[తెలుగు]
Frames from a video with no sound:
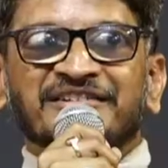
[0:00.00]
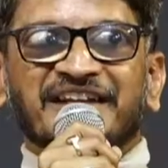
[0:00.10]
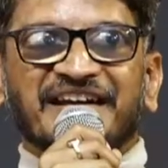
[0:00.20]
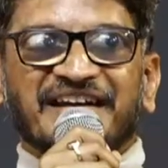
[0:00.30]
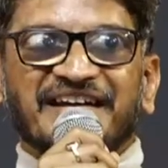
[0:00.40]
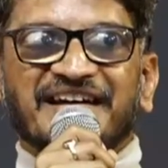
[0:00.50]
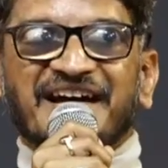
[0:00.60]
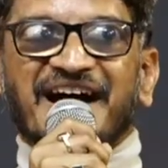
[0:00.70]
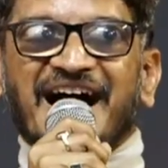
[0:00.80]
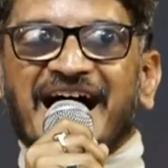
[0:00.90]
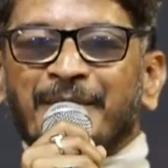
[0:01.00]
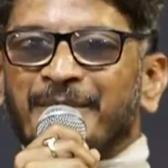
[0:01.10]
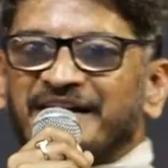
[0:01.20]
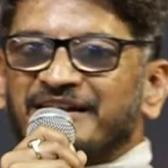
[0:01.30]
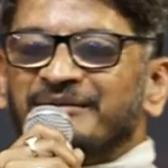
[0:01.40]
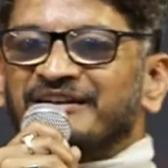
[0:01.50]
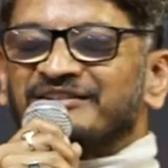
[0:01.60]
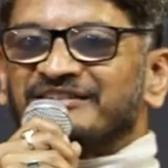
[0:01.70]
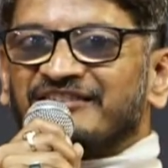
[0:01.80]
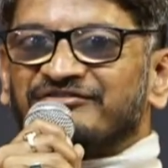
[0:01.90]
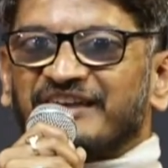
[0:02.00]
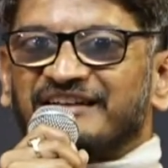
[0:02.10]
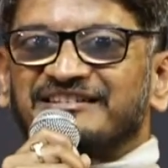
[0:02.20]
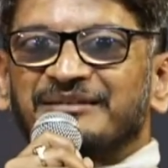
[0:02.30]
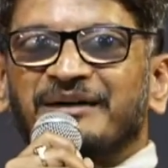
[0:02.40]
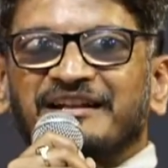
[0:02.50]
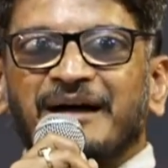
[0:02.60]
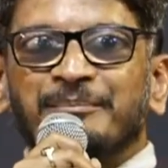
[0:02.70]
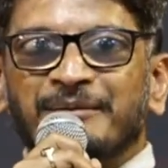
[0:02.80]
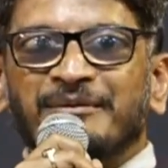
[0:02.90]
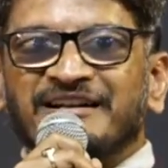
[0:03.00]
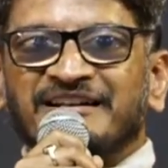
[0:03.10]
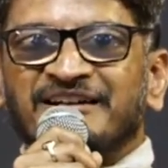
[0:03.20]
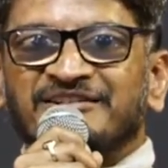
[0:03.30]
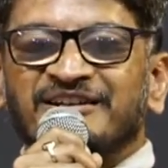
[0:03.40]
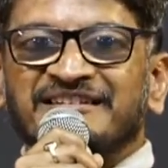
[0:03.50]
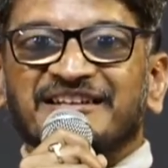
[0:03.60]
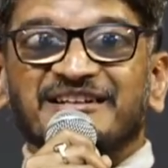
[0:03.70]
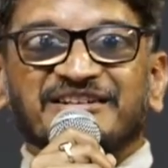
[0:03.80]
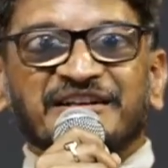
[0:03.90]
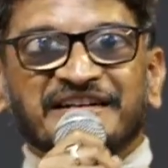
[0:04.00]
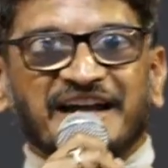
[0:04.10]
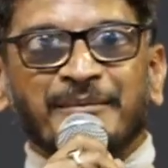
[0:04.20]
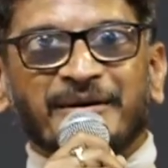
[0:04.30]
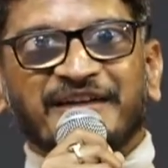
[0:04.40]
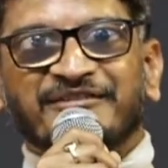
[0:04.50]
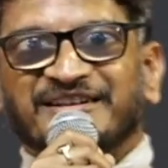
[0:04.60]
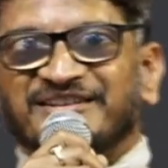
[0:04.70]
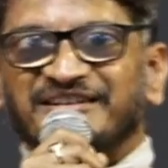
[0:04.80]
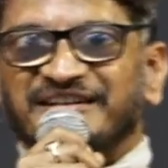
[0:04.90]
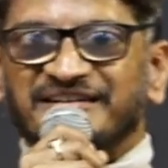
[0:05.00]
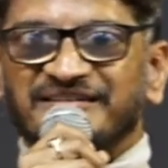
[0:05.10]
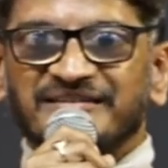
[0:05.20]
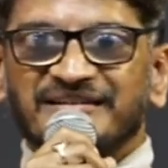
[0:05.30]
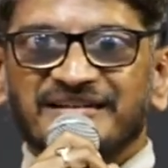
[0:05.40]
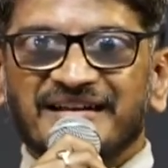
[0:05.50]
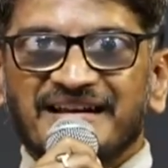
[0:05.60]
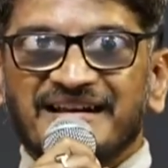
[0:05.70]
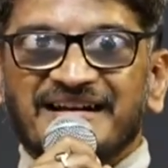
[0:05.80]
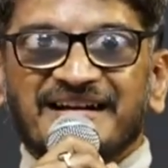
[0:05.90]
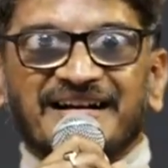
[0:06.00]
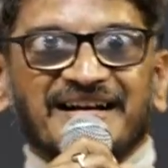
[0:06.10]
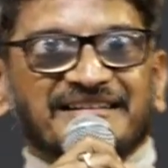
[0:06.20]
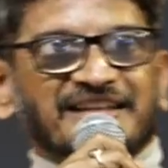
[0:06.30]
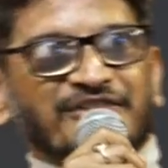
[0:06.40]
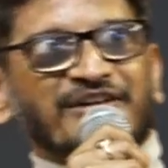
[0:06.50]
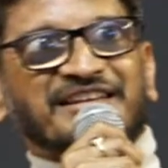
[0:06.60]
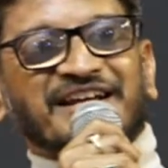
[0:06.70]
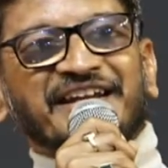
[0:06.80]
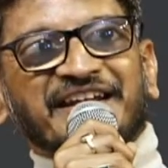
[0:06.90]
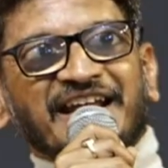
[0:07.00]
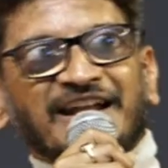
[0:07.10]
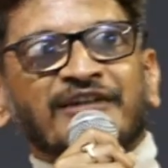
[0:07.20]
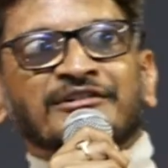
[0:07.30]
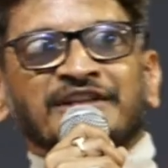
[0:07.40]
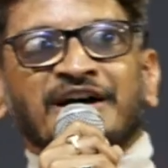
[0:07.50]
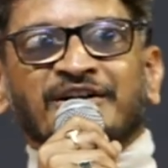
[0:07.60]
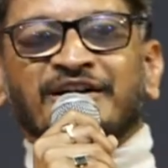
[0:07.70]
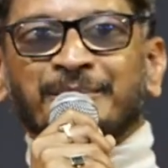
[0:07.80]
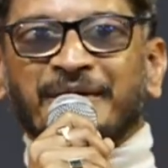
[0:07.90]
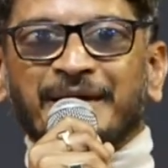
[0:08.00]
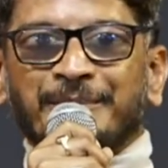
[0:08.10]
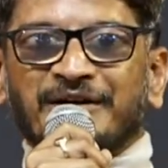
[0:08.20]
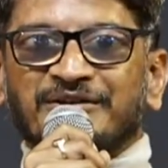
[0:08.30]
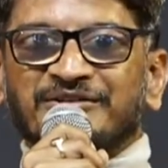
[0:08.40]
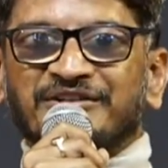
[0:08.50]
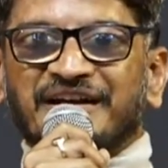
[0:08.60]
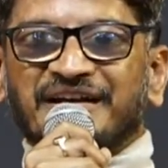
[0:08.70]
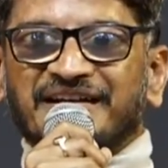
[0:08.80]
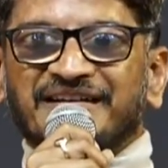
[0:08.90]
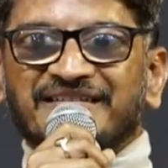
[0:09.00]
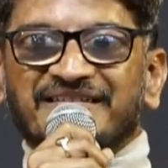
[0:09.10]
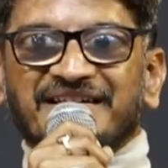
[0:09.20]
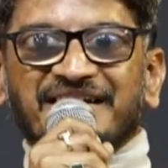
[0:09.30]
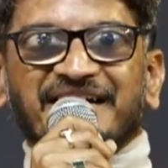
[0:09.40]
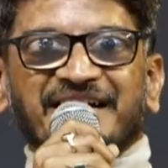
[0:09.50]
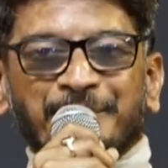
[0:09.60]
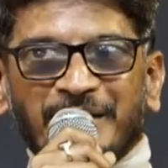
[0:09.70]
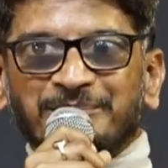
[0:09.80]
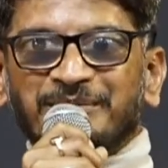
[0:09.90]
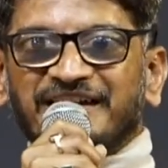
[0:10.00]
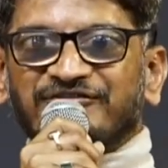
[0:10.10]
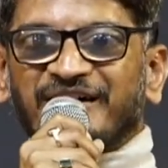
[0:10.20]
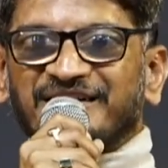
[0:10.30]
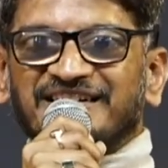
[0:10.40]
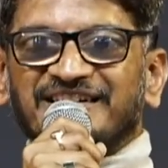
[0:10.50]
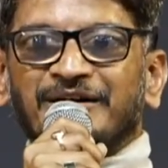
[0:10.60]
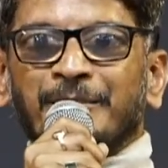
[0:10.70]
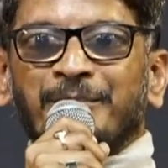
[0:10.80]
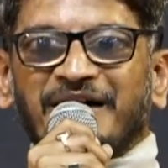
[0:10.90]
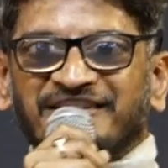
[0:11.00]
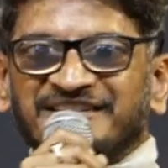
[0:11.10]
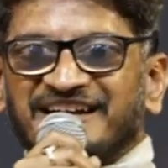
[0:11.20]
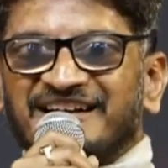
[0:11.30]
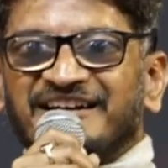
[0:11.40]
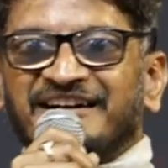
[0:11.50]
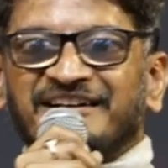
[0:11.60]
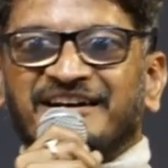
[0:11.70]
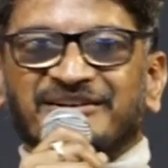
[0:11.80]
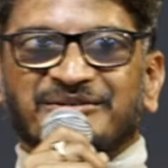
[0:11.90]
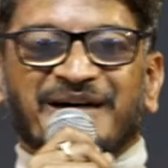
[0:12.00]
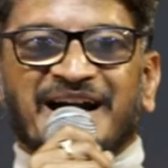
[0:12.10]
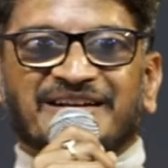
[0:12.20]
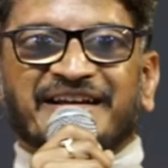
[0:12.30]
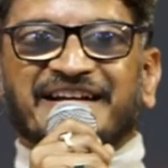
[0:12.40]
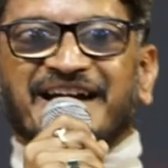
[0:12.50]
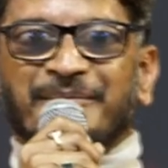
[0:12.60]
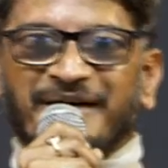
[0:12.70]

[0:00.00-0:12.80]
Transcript: ఉంటే ఆ బండి మీద ఉన్న వ్యక్తి మన అభిమాన్ నటుడని తెలిసి ఇంకా భయం వేసింది తర్వాత ఆయన ఎలా ఉన్నారో అని భయపడుతుంటే రిపబ్లిక్ ఫంక్షన్లో పవన్ కళ్యాణ్ గారు మాటలు ఇంకా